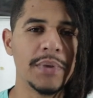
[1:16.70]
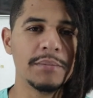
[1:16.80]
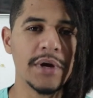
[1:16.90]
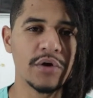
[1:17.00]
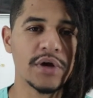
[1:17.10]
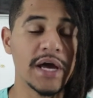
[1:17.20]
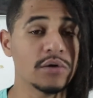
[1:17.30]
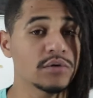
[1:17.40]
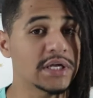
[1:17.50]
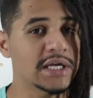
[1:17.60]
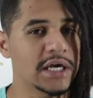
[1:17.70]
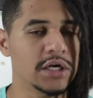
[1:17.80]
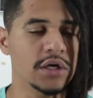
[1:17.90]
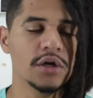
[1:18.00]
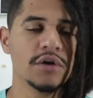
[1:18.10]
Primeiro eu quero
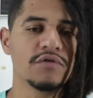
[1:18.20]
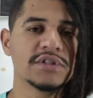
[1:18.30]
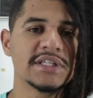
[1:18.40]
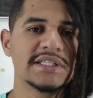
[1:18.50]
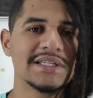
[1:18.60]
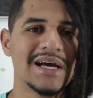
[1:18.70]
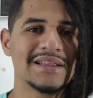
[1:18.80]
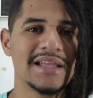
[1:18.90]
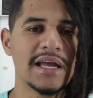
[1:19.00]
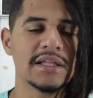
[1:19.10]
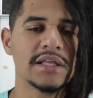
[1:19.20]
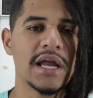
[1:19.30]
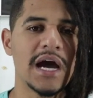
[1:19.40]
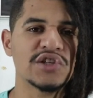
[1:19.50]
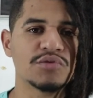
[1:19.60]
que vocês se
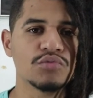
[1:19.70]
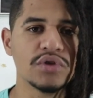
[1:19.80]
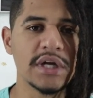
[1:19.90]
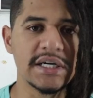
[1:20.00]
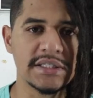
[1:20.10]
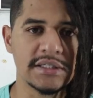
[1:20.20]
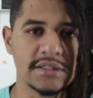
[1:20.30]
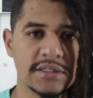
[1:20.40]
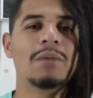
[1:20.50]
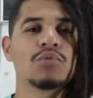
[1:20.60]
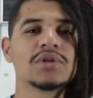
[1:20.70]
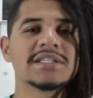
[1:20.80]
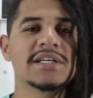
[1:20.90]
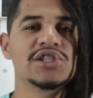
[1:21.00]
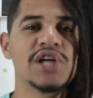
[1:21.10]
atentem às mudanças, à
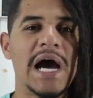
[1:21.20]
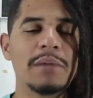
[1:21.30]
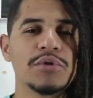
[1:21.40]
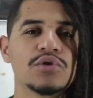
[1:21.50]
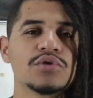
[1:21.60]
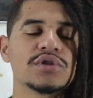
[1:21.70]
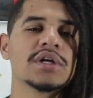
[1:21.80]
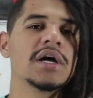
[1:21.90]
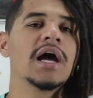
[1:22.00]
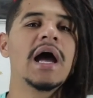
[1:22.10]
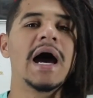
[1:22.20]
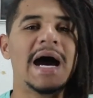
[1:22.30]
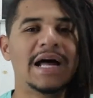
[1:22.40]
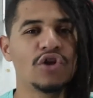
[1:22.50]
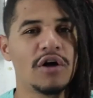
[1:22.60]
mudança de hábitos,
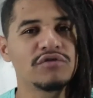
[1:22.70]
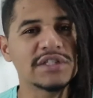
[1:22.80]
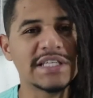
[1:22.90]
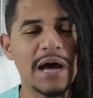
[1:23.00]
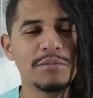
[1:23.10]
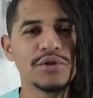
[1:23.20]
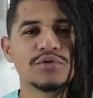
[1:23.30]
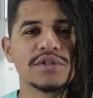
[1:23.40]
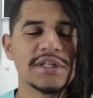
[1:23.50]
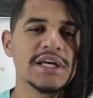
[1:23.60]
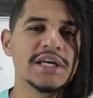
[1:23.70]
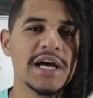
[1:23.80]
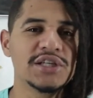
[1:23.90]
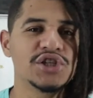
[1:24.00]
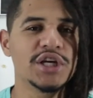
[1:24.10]
a novos hábitos
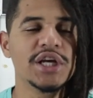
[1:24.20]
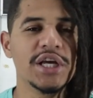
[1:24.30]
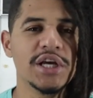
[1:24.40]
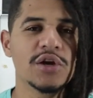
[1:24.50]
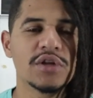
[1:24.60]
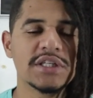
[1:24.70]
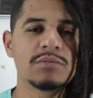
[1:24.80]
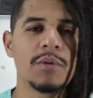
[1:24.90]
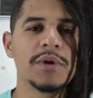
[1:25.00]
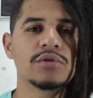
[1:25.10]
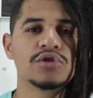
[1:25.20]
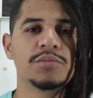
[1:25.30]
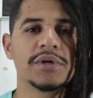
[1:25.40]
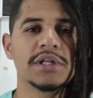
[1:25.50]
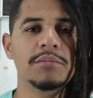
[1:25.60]
que adquiriram nesse momento
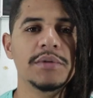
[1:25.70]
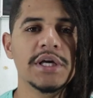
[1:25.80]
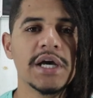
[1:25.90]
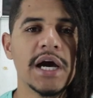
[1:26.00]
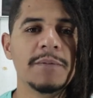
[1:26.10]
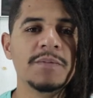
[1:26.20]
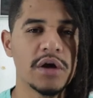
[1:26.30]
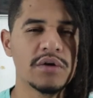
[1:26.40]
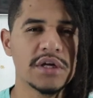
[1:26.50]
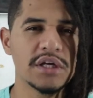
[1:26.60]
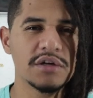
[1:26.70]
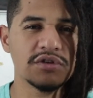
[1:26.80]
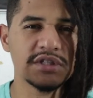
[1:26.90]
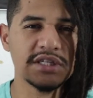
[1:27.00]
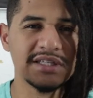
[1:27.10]
de pandemia. Quero aqui que
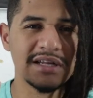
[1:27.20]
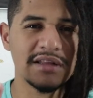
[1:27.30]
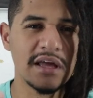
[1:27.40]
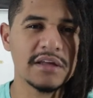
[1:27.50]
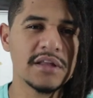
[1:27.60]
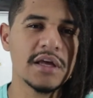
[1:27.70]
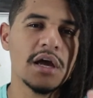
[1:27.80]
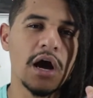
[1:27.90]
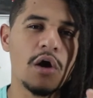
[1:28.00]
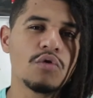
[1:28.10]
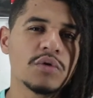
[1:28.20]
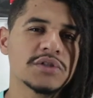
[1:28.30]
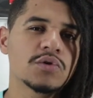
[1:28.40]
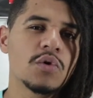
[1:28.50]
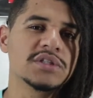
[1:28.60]
vocês se atentem a
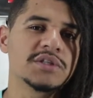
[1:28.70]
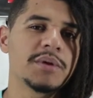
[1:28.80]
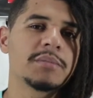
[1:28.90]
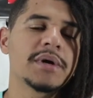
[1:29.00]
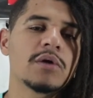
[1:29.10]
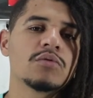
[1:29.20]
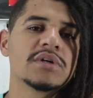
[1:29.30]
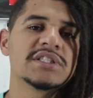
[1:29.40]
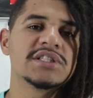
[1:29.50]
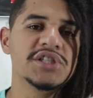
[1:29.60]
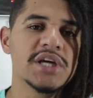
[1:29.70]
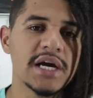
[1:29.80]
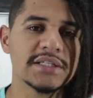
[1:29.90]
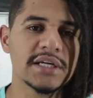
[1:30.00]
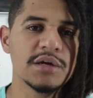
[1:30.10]
algumas coisas. Preparei algumas
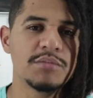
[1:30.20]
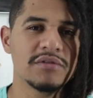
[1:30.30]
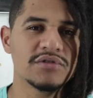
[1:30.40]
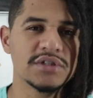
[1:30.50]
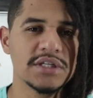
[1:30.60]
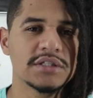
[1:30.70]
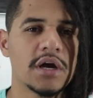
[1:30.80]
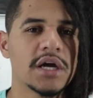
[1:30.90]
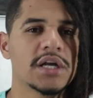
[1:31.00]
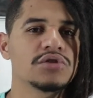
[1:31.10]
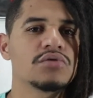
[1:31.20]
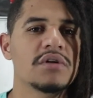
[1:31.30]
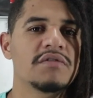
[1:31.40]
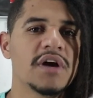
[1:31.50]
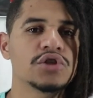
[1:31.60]
dicas aqui para vocês, tá?
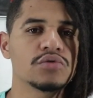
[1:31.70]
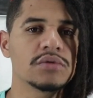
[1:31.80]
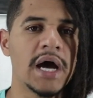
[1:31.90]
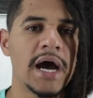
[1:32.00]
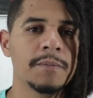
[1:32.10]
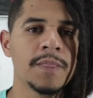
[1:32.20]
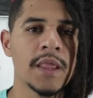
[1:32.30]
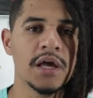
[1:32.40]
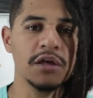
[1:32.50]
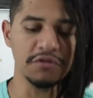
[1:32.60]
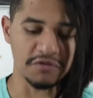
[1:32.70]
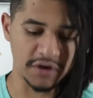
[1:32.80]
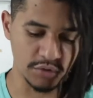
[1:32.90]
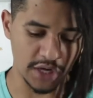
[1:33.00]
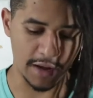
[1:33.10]
Acredito que vai ajudar. E
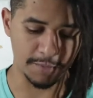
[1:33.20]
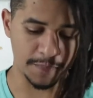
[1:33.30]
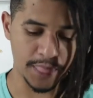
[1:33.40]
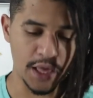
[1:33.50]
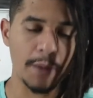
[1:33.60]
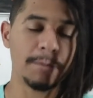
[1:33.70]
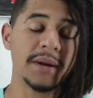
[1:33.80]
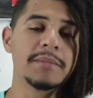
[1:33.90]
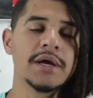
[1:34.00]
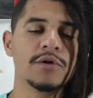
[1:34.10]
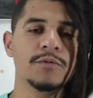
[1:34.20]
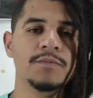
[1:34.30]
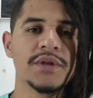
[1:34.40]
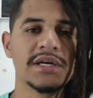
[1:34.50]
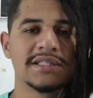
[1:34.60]
vamos lá. Primeiro,
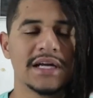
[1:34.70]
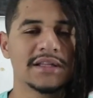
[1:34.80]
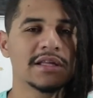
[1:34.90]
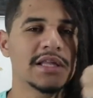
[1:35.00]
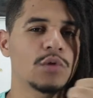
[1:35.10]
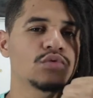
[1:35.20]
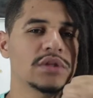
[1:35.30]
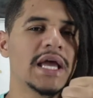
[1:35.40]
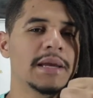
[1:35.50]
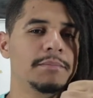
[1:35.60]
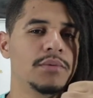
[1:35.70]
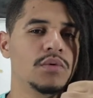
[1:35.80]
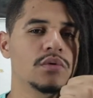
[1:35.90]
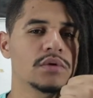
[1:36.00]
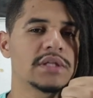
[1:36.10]
se atente ao
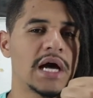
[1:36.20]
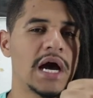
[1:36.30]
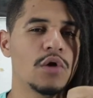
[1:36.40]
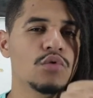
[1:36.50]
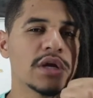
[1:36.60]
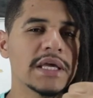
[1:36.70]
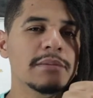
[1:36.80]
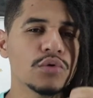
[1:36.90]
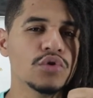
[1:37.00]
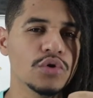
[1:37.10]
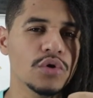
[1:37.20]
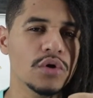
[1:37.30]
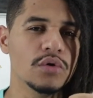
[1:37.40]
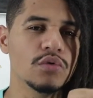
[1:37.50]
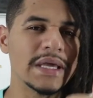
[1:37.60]
tempo, tá? O que
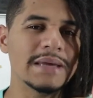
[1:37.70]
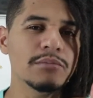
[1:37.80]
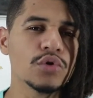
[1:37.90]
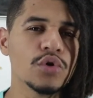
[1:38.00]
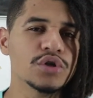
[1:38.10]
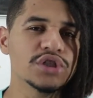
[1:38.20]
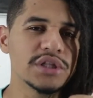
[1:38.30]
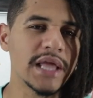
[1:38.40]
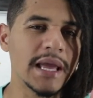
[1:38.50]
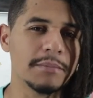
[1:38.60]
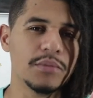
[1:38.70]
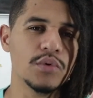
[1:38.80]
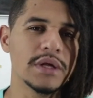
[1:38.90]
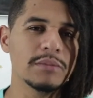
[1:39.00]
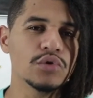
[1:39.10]
mudou? O que mudou de
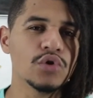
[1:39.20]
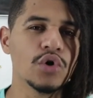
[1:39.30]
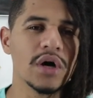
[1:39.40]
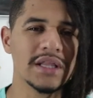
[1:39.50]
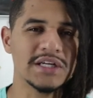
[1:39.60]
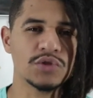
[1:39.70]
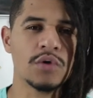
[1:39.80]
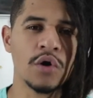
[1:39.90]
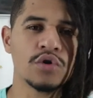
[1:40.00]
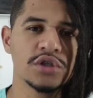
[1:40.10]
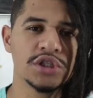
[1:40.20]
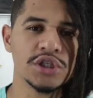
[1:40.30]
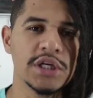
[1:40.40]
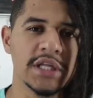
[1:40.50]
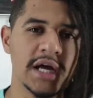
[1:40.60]
tempo? O que mudou na sua
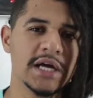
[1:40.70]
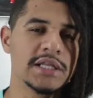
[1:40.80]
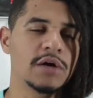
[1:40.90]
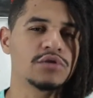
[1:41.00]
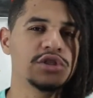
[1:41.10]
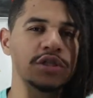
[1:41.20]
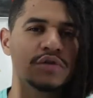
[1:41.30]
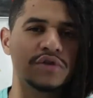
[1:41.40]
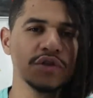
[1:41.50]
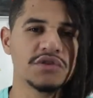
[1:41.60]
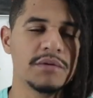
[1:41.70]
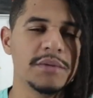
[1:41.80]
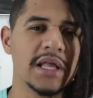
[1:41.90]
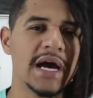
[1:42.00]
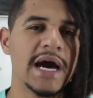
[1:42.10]
rotina? Na rotina dos seus
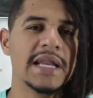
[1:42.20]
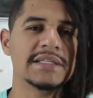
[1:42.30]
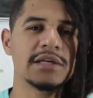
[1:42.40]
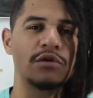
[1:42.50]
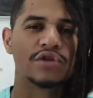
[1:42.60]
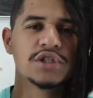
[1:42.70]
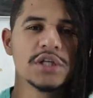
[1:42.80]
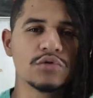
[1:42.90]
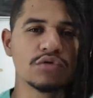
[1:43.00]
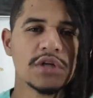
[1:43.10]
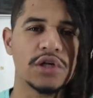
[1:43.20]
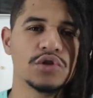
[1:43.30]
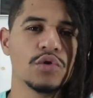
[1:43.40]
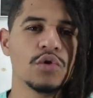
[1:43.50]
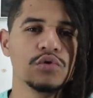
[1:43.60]
familiares, na rotina dos
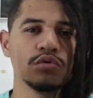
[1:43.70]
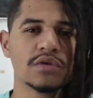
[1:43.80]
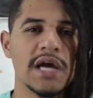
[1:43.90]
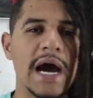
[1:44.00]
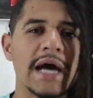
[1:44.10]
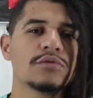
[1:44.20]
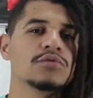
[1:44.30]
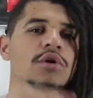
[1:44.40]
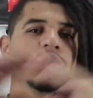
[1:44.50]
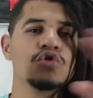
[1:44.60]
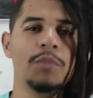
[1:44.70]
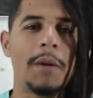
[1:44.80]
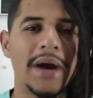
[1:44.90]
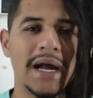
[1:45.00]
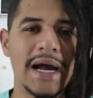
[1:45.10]
cachorros, dos gatos, do
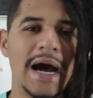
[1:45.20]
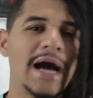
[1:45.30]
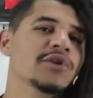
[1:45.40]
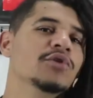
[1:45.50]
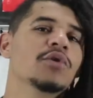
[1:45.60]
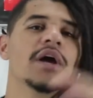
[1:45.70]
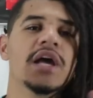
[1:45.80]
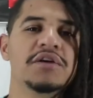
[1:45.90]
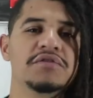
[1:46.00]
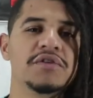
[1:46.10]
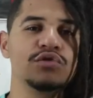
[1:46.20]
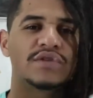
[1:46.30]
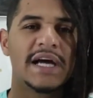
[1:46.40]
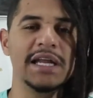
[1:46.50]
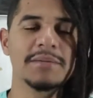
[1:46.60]
papagaio, enfim,
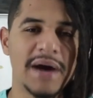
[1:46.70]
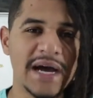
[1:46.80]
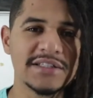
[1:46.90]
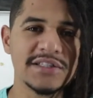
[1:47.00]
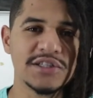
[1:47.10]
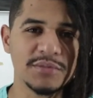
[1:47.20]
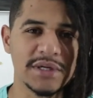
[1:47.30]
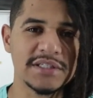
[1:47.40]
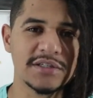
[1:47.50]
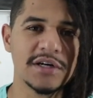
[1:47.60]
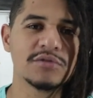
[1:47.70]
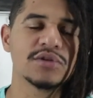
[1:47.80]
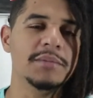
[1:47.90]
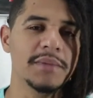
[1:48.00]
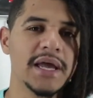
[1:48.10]
dos animais de
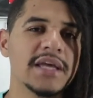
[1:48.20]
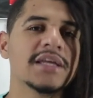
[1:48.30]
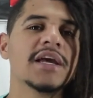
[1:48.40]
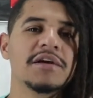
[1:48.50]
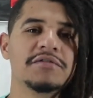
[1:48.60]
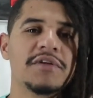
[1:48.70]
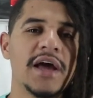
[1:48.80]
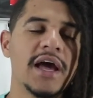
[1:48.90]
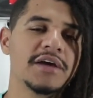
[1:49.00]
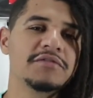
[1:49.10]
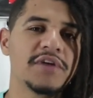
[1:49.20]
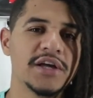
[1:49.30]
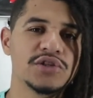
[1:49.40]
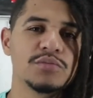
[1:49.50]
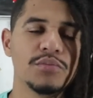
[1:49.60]
estimação também, que é,
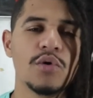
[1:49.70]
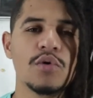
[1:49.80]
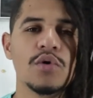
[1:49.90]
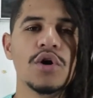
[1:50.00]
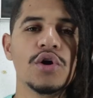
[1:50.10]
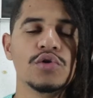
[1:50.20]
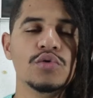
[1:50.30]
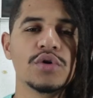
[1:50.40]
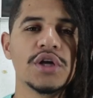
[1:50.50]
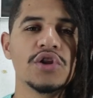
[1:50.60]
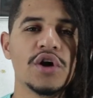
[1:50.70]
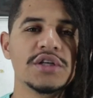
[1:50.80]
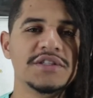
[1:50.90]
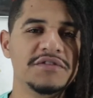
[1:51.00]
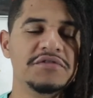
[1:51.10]
reflete um pouco do que
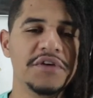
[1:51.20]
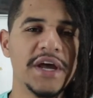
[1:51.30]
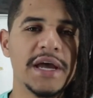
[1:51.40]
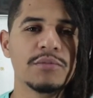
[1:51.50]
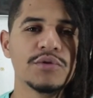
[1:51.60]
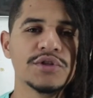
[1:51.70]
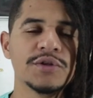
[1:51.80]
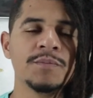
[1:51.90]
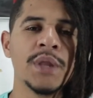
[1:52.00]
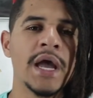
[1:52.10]
nós vivemos.